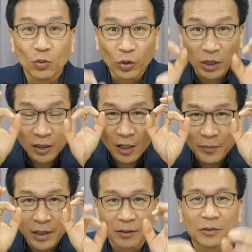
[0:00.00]
눈이
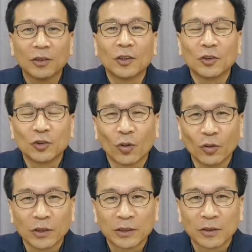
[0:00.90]
크면
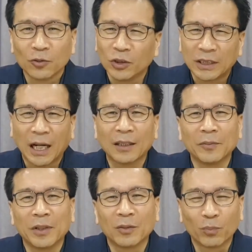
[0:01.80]
좋은 것이고 눈이
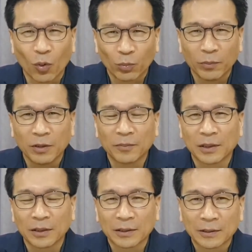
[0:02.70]
작으면 볼품이
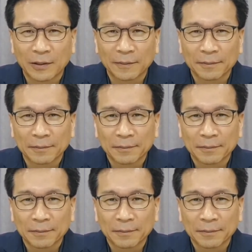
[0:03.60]
없는 것이고